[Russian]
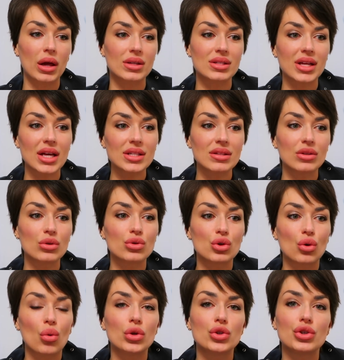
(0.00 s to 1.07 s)
Сказано
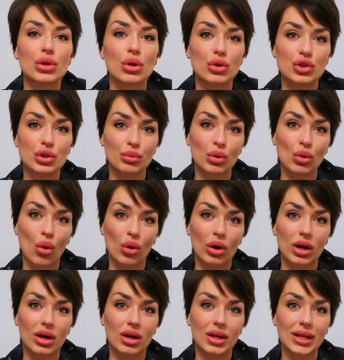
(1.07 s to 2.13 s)
уже очень-очень
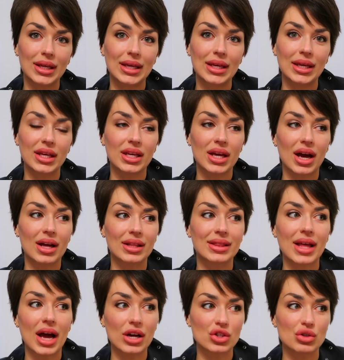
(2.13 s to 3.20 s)
много. И я
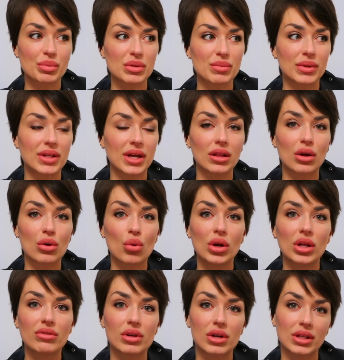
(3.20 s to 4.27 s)
также посмотрела
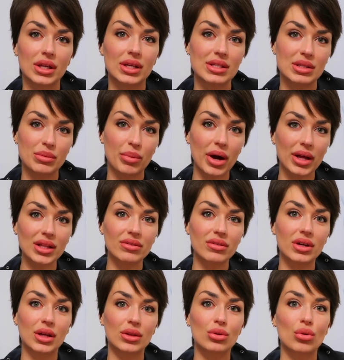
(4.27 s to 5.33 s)
ролик Вероники
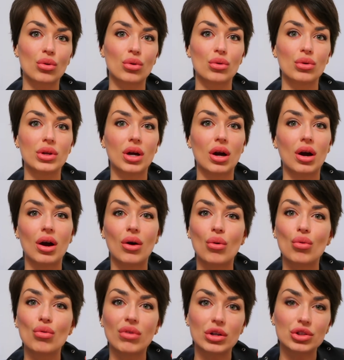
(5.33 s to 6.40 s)
Степановой, которую я
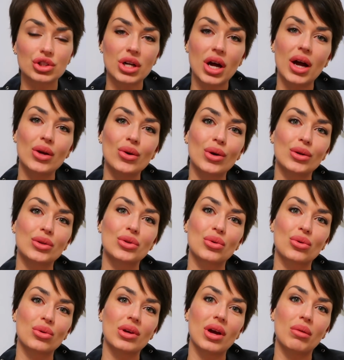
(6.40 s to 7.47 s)
уважаю,
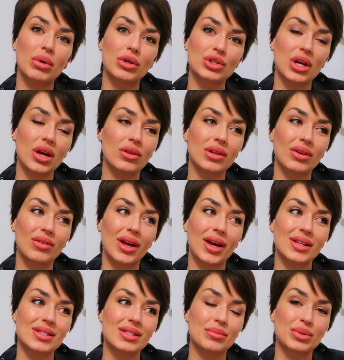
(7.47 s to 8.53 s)
которую я обожаю. Она
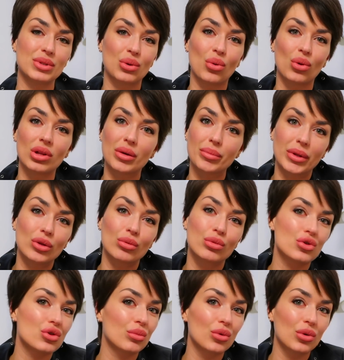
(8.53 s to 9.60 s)
является психологом. Я
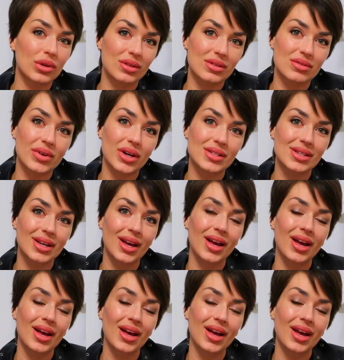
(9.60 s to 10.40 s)
думаю, что многие из вас